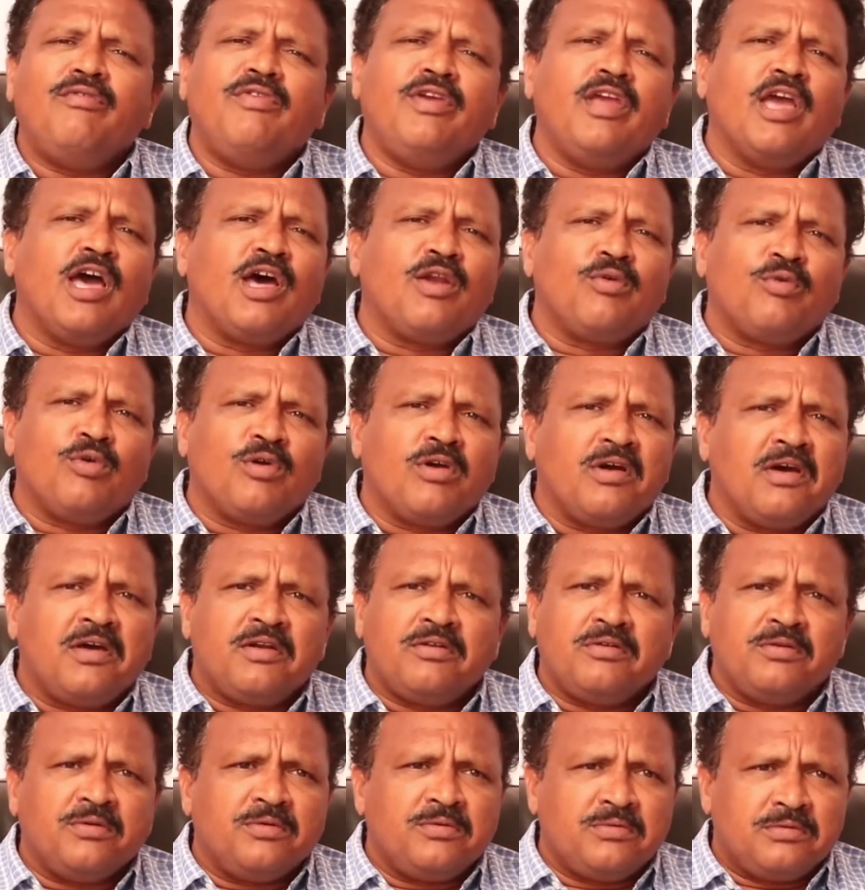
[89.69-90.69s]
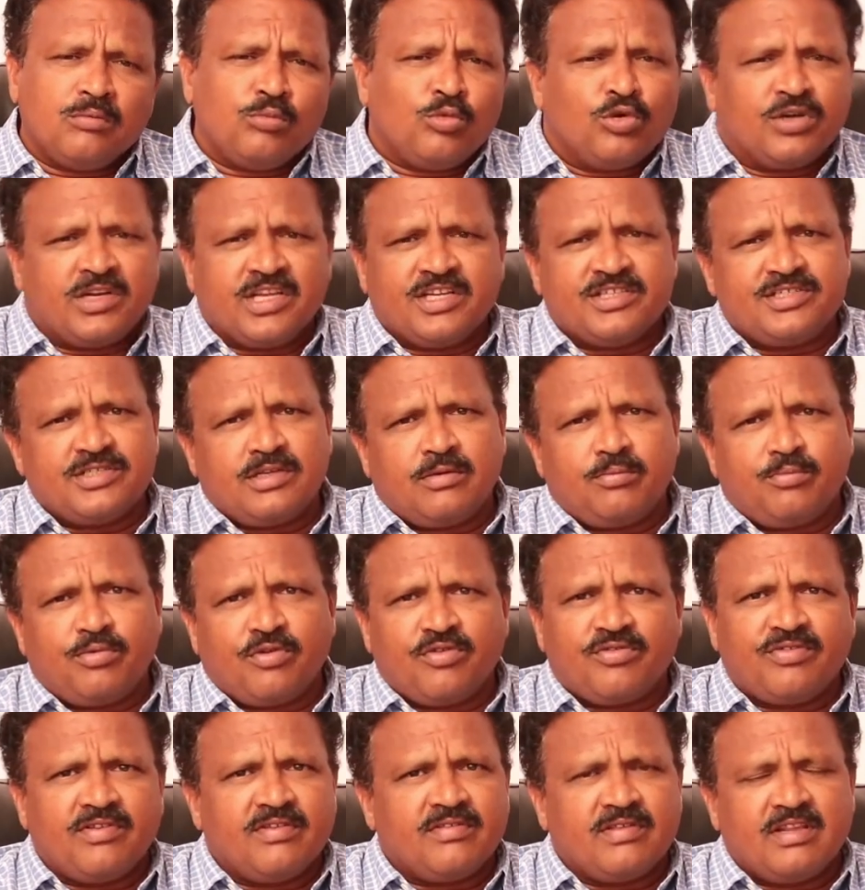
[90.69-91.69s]
విఆర్ఓ గారు ముటేషన్
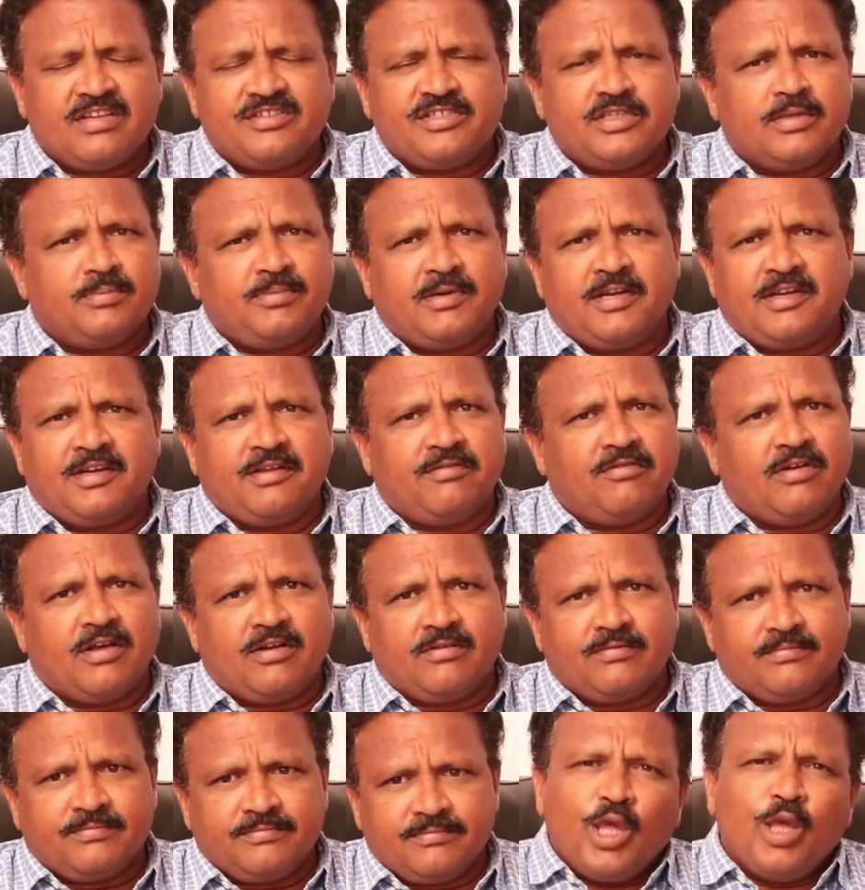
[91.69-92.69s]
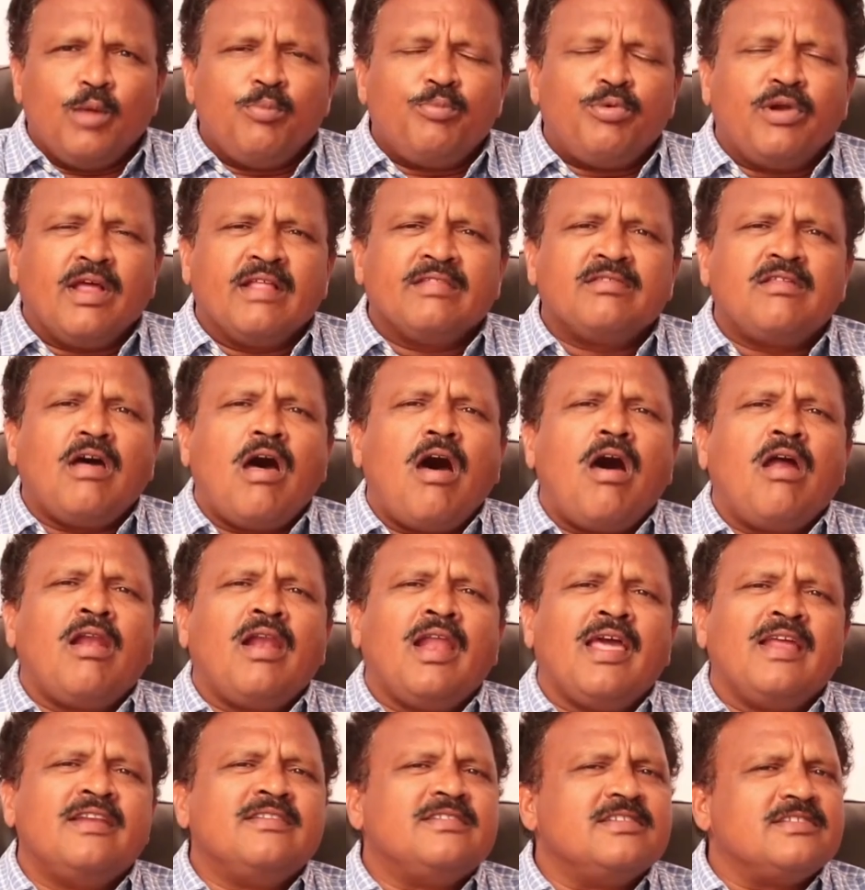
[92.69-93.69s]
ప్రొసీజర్ చేపట్టేవారు ఇప్పుడంతా
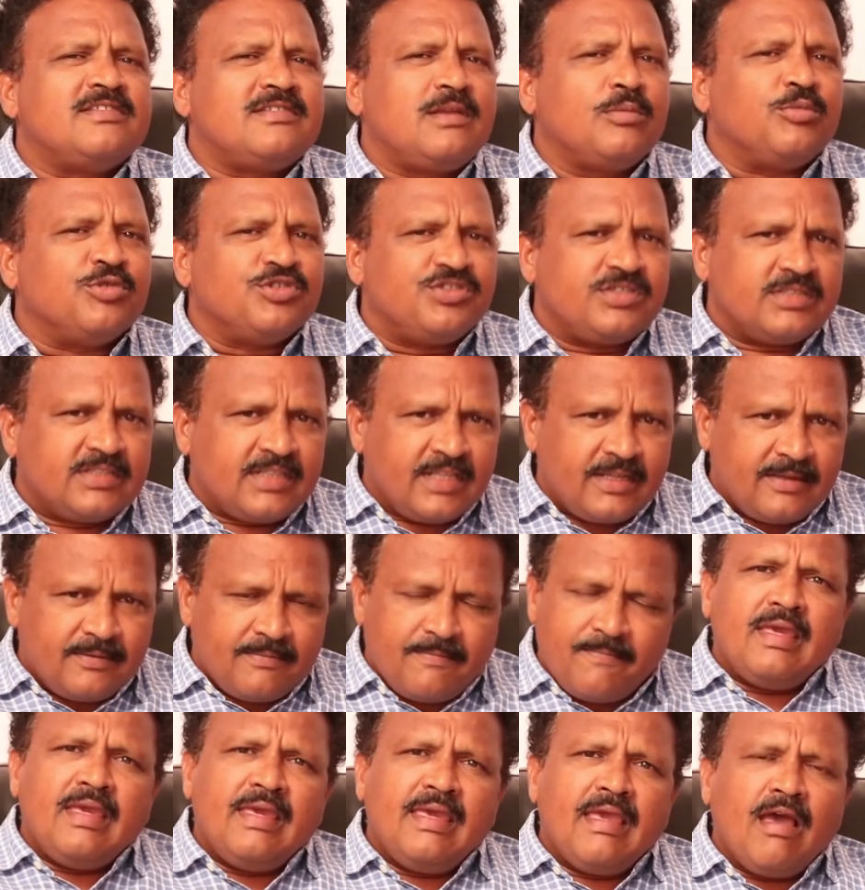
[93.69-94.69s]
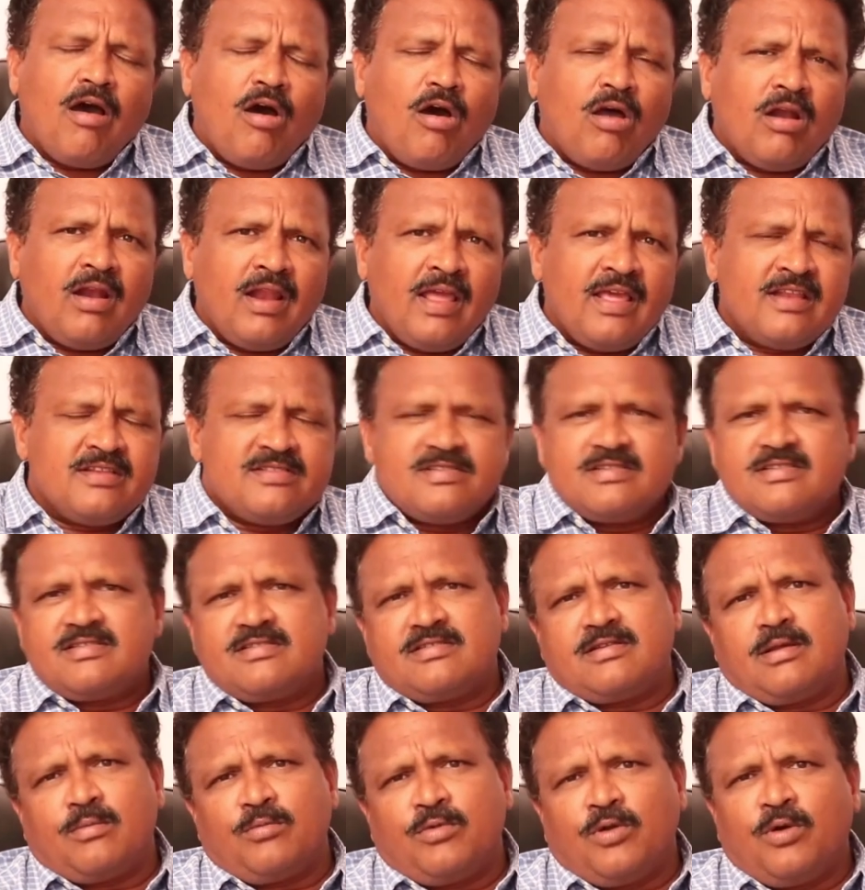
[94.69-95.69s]
ఆన్లైన్ సిస్టమ్ వచ్చింది ఈ ఆన్లైన్
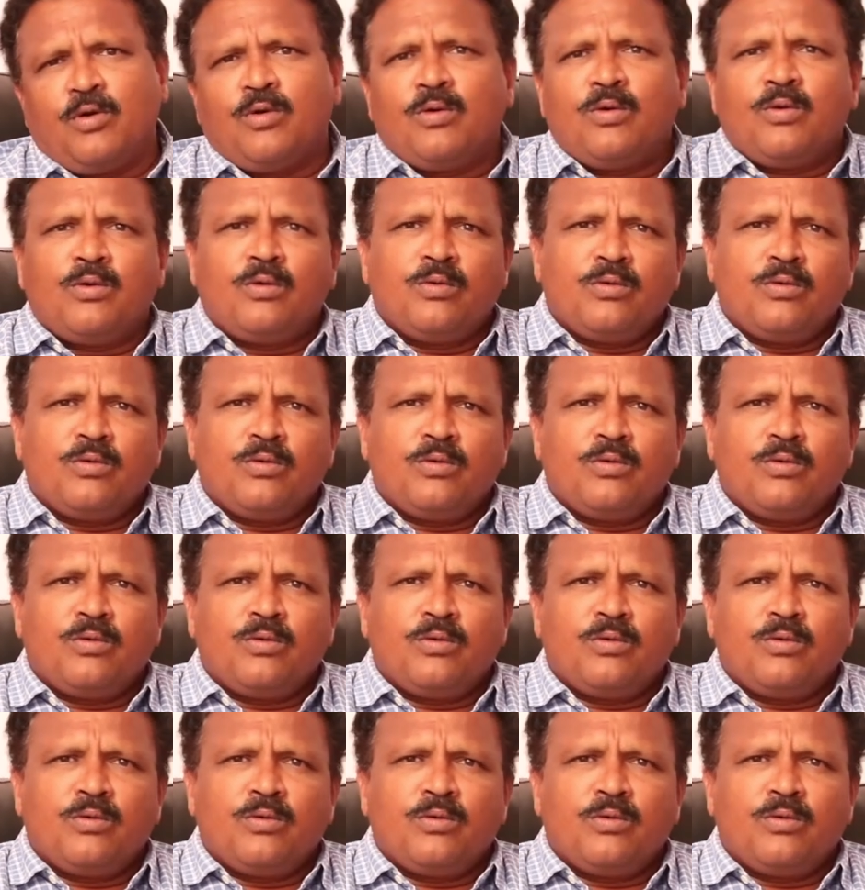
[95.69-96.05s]
సిస్టంలో